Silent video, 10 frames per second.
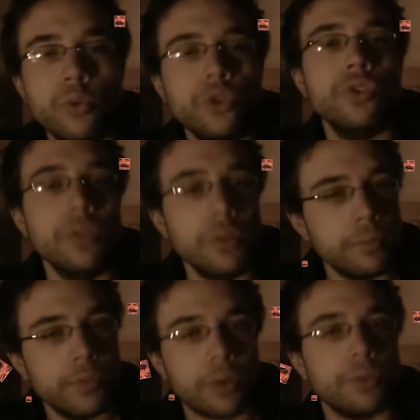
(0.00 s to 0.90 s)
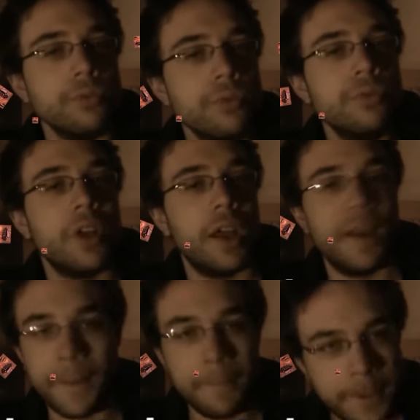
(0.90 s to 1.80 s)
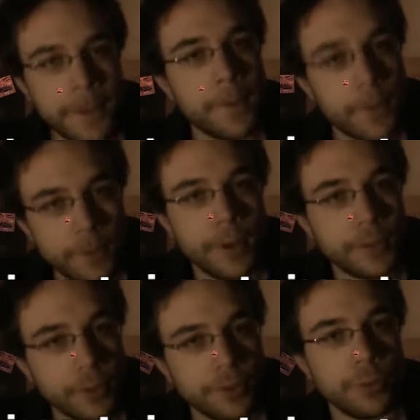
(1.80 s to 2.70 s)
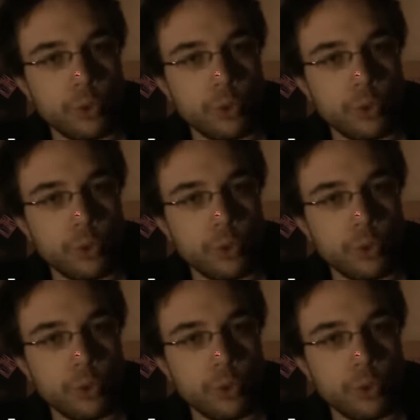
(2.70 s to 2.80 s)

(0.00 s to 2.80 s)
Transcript: oui, bien retenu là, bien retenu l'attention,